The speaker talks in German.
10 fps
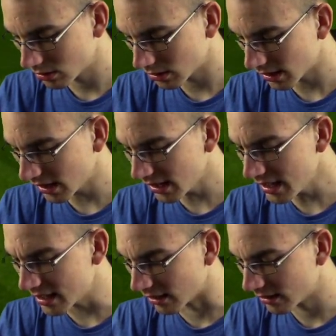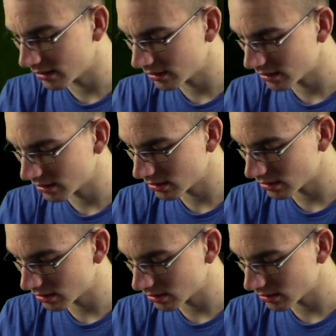Hey!
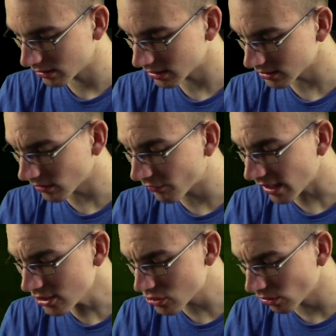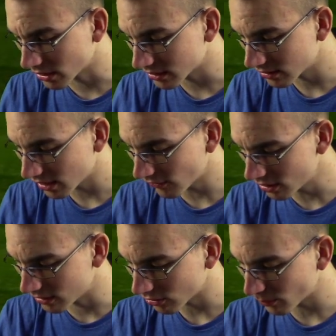Das ist ein Freistoß.
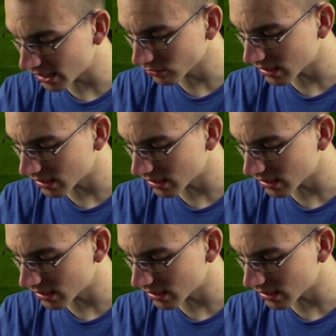Jawohl, Roberto